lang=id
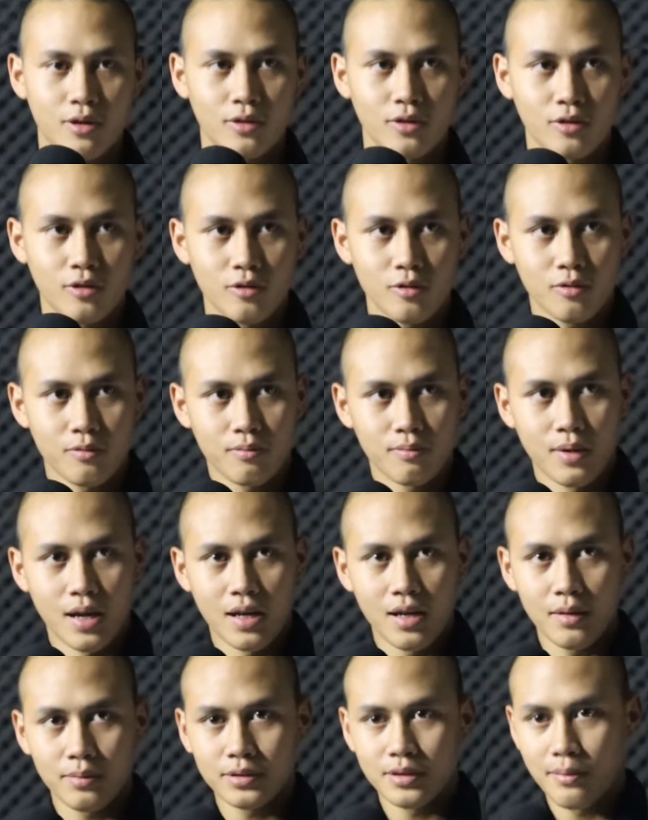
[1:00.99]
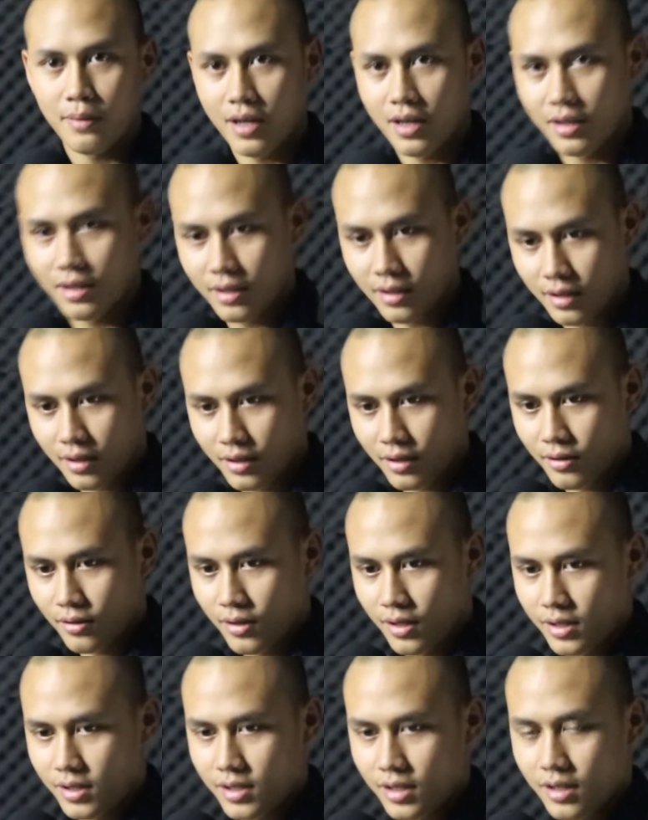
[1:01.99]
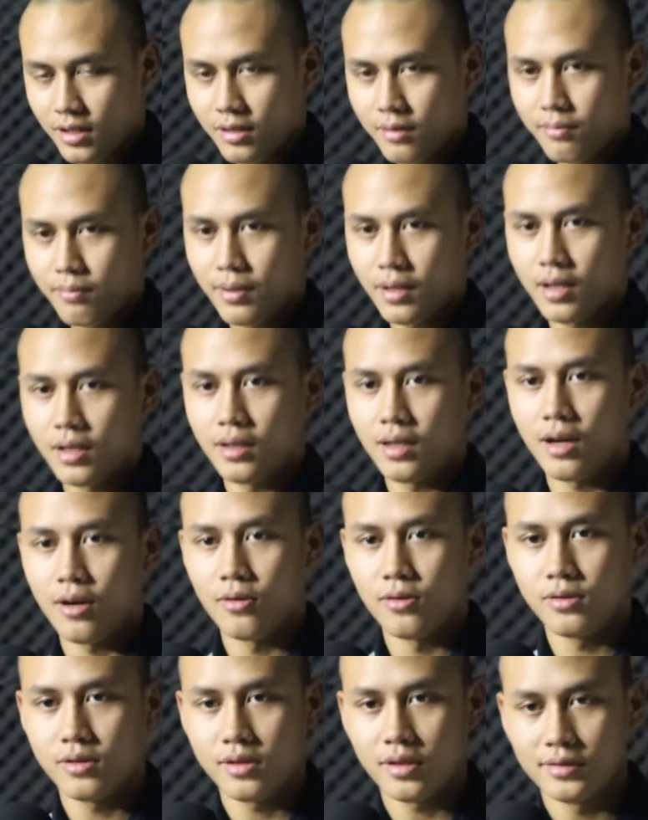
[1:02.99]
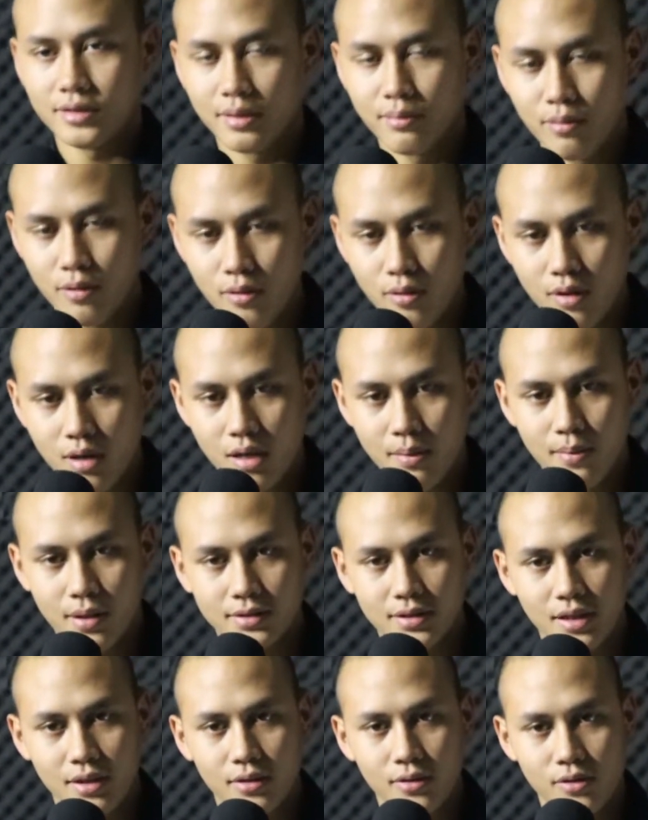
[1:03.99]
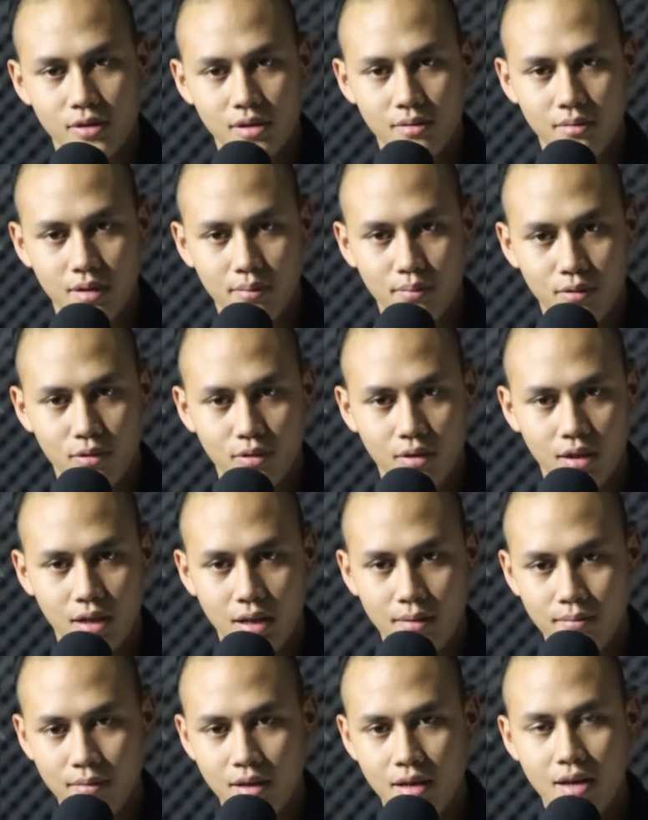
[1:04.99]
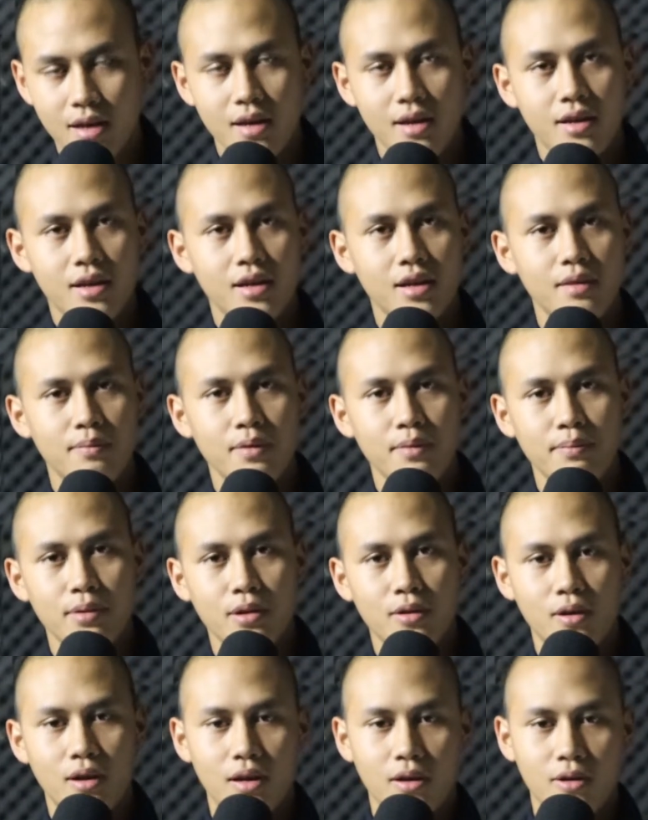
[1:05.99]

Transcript: waktu itu Belanda pertama kali datang ke Indonesia pada tahun 1596 yang dipimpin oleh